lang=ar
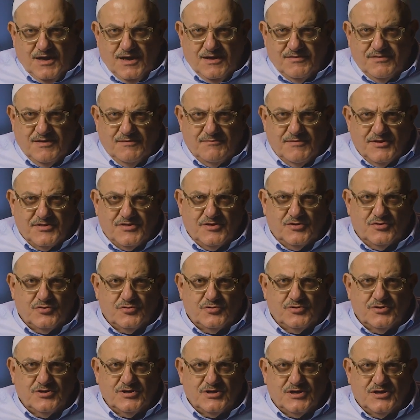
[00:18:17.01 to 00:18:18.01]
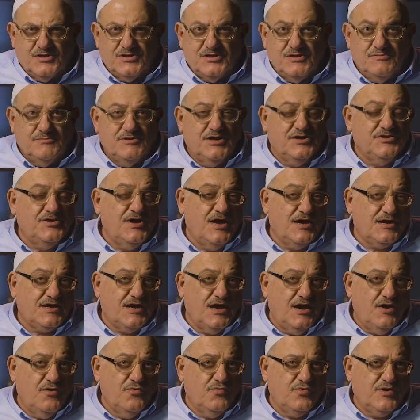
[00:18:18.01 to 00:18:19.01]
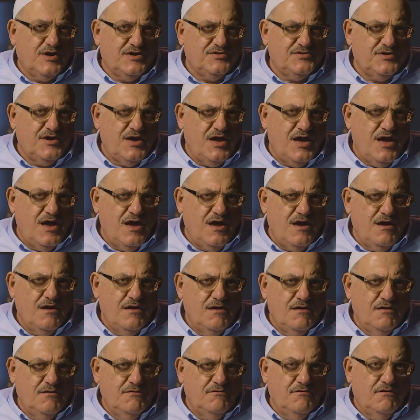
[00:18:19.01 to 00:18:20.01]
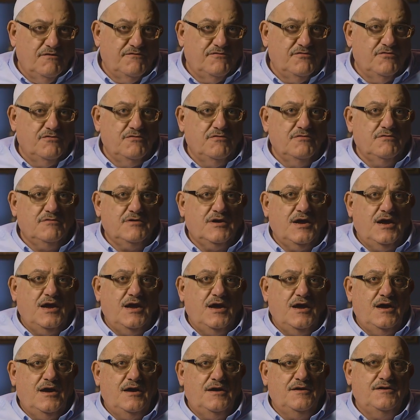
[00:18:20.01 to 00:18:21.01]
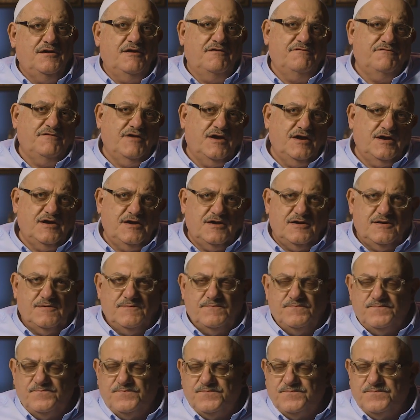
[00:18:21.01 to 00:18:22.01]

هذا مثل قديم يداك أوكتا وفوك نفخ